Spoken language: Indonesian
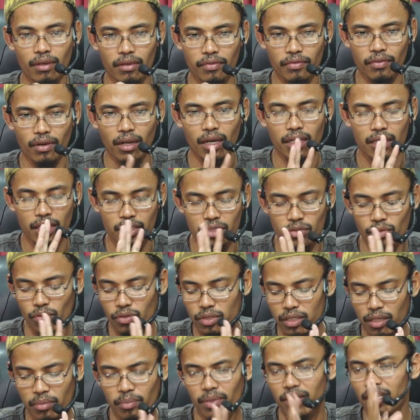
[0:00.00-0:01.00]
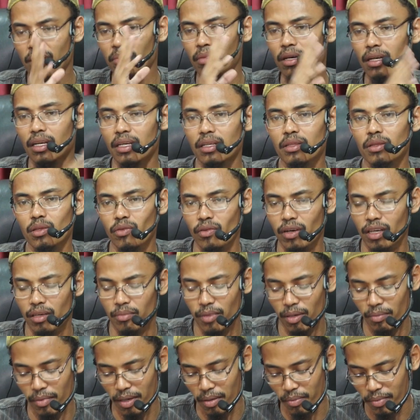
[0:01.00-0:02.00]
wahai fulan, dan seterusnya. Bagaimana itu, wahai
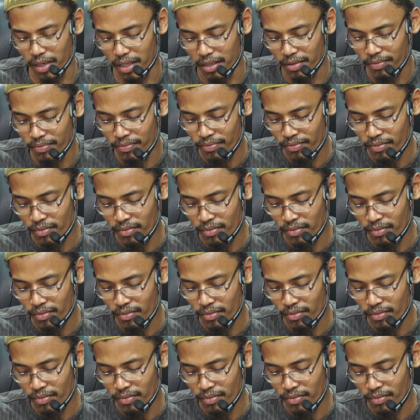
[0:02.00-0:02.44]
Imam Ahmad?